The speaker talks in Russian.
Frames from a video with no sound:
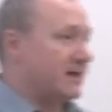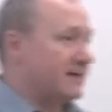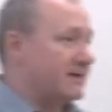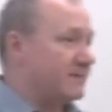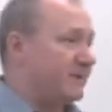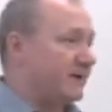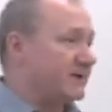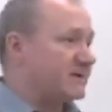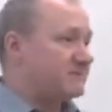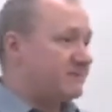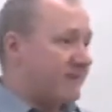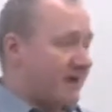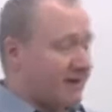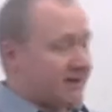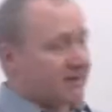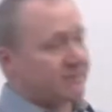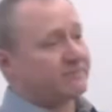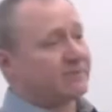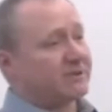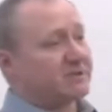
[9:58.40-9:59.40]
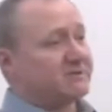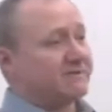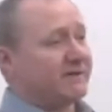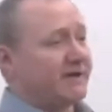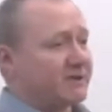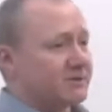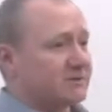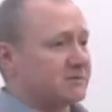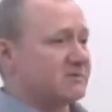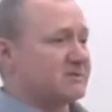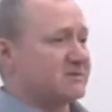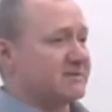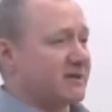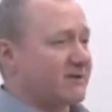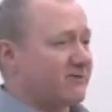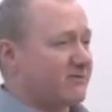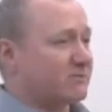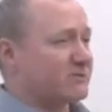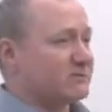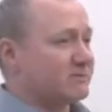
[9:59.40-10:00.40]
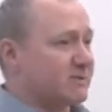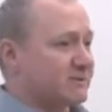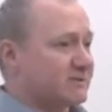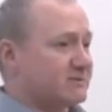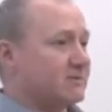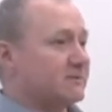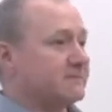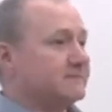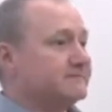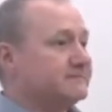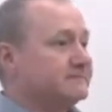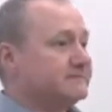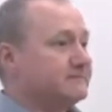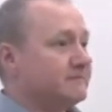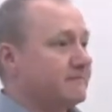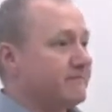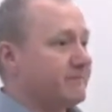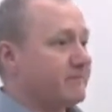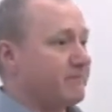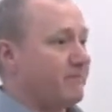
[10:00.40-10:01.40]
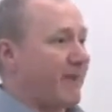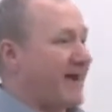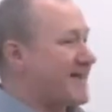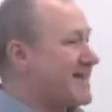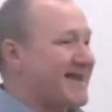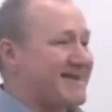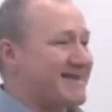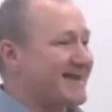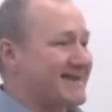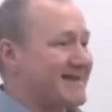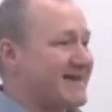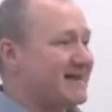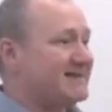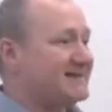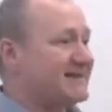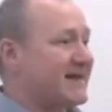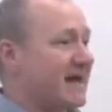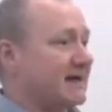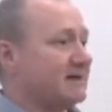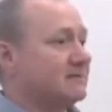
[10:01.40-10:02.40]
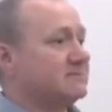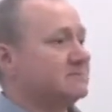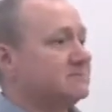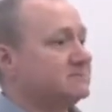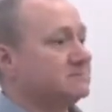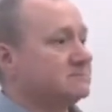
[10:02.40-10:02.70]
Они принципиально противоречат здравому смыслу. Понять их нельзя.